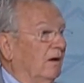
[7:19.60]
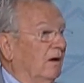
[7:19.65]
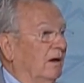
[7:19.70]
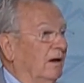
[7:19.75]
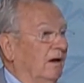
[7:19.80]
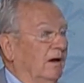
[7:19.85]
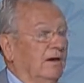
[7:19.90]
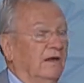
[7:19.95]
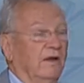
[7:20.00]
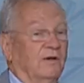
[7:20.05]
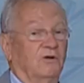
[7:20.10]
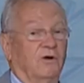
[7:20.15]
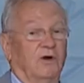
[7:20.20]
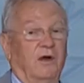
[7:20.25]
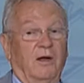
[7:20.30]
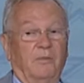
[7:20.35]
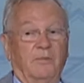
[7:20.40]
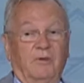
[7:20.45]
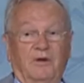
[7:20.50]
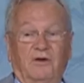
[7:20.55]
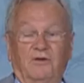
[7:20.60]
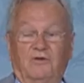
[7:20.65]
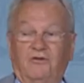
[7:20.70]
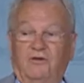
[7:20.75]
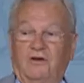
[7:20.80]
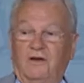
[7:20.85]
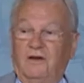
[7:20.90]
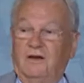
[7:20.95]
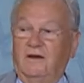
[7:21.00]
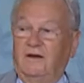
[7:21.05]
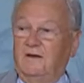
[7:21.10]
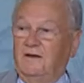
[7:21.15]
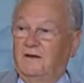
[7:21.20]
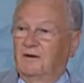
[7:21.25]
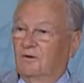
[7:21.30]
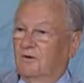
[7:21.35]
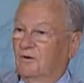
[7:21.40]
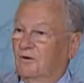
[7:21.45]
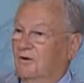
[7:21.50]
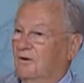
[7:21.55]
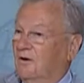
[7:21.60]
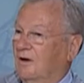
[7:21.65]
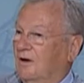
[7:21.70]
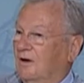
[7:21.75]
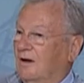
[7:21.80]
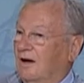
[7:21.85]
l'ayatollah Beheshti euh,